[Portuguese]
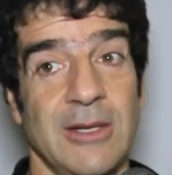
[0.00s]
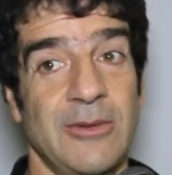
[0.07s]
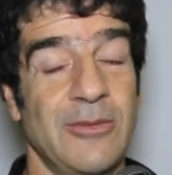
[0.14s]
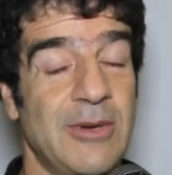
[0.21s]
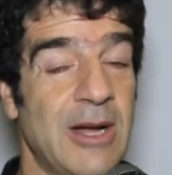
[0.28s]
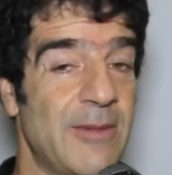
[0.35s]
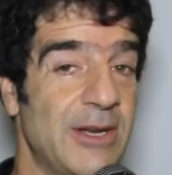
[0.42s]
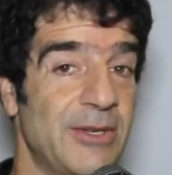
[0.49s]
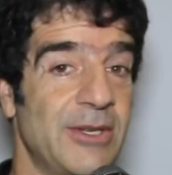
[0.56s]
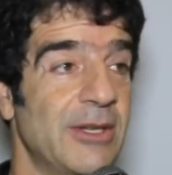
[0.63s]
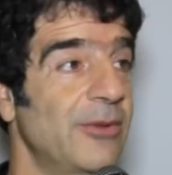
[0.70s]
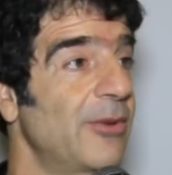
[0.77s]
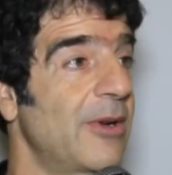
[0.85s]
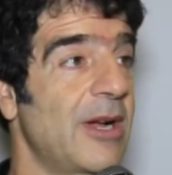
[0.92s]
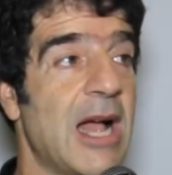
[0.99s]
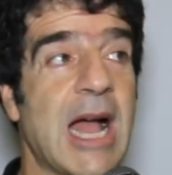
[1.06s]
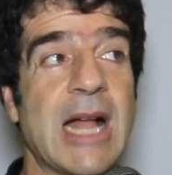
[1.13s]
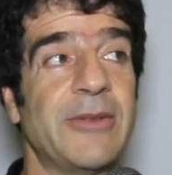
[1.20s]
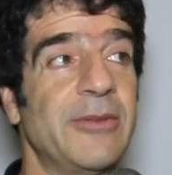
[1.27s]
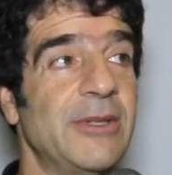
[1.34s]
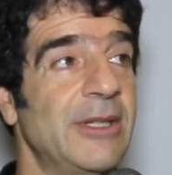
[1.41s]
nunca mais tinha
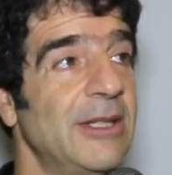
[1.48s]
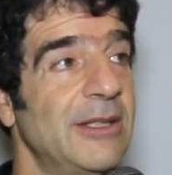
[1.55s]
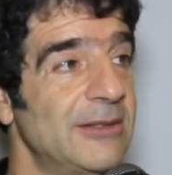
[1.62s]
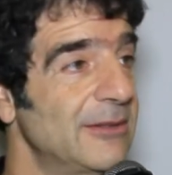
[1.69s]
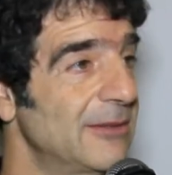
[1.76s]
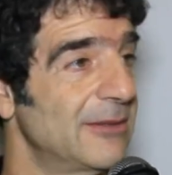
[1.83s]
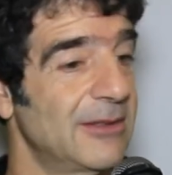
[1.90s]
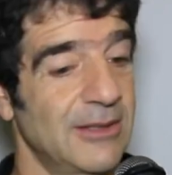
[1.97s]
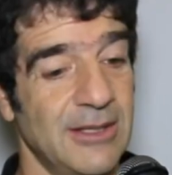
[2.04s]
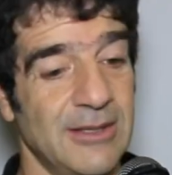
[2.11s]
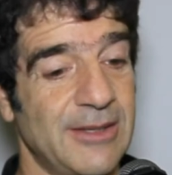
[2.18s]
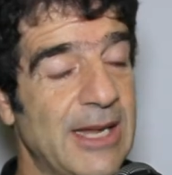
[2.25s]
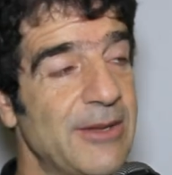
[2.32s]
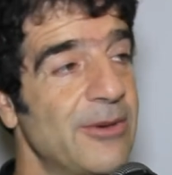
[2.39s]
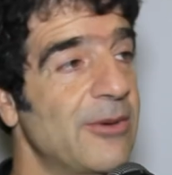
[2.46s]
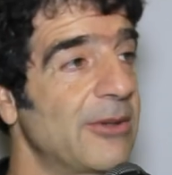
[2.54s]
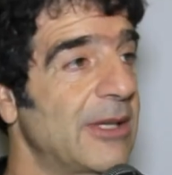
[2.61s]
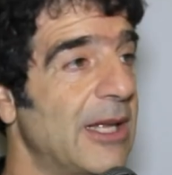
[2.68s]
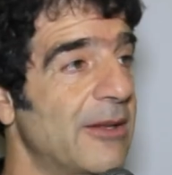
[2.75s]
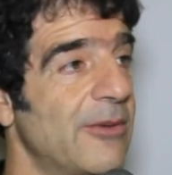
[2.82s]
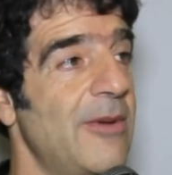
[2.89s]
tocado, nem entrado em
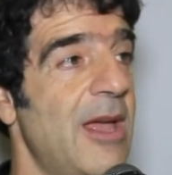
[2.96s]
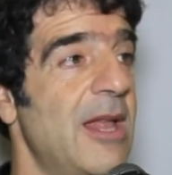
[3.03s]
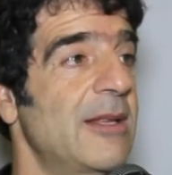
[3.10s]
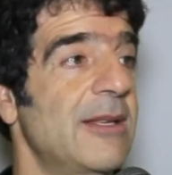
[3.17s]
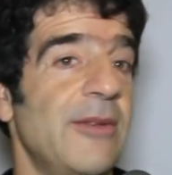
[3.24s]
contato com elas,